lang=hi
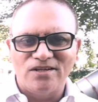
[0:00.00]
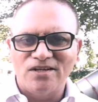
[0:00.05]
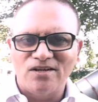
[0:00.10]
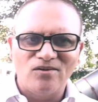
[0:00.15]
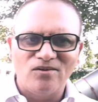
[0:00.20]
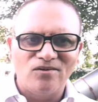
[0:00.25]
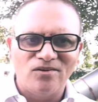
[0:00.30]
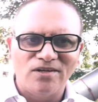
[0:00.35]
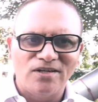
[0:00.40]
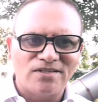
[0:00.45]
ये
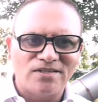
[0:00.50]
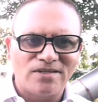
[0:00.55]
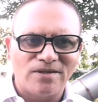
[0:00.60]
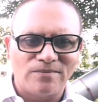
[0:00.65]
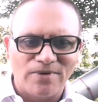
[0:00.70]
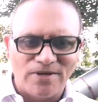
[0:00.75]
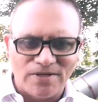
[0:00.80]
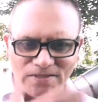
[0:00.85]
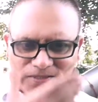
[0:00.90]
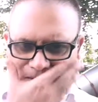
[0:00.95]
हो ये
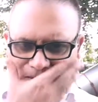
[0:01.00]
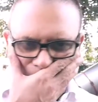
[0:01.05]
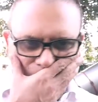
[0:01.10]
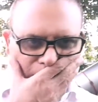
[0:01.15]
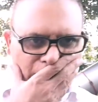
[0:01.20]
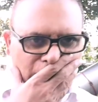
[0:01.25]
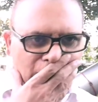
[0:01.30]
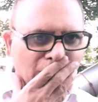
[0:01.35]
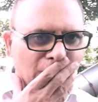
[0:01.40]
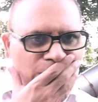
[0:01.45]
सब के सब
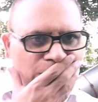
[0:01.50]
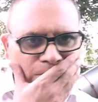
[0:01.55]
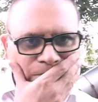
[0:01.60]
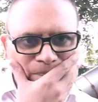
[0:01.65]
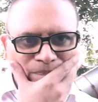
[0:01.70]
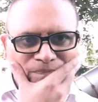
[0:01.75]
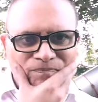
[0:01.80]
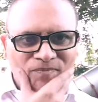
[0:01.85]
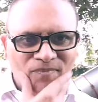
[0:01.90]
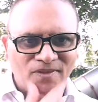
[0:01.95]
जो हैं
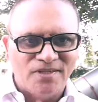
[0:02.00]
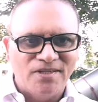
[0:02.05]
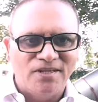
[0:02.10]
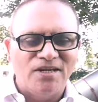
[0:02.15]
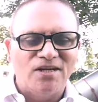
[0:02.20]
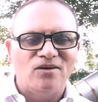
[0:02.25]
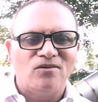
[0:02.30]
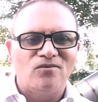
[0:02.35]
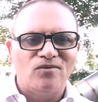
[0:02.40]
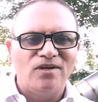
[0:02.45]

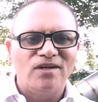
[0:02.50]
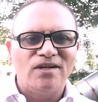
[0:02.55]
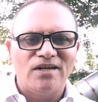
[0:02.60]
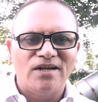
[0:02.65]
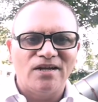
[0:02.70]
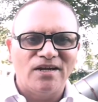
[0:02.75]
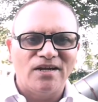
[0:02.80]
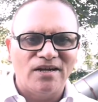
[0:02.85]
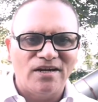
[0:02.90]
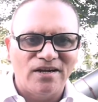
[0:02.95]
ये उन्हीं
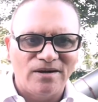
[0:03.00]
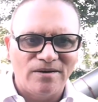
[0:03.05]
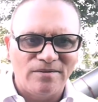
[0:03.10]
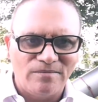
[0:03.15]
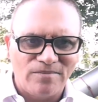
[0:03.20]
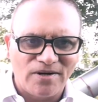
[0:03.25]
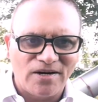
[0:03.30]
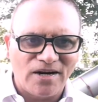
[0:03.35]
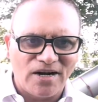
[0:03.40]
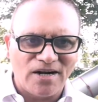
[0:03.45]
के
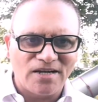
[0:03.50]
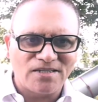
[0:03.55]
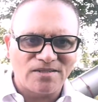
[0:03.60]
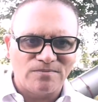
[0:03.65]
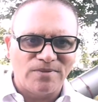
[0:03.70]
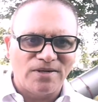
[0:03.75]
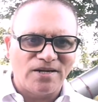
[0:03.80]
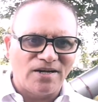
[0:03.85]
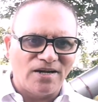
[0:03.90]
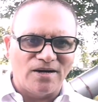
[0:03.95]
टास्क
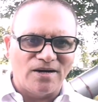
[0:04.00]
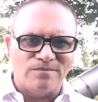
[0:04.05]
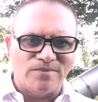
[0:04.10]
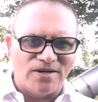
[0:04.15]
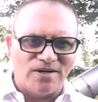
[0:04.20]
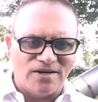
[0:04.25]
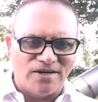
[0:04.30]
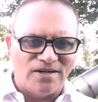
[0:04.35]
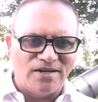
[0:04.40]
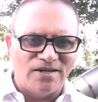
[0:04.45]
पे काम
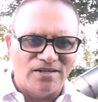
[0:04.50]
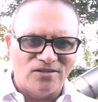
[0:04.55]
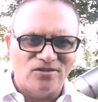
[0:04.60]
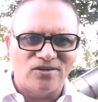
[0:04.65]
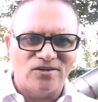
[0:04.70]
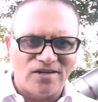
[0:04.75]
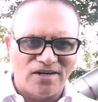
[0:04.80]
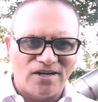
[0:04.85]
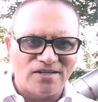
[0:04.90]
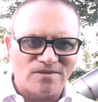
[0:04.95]
कर रहे हैं जो
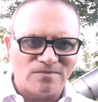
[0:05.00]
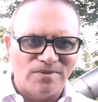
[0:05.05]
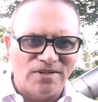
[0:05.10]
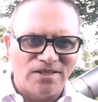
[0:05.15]
टास्क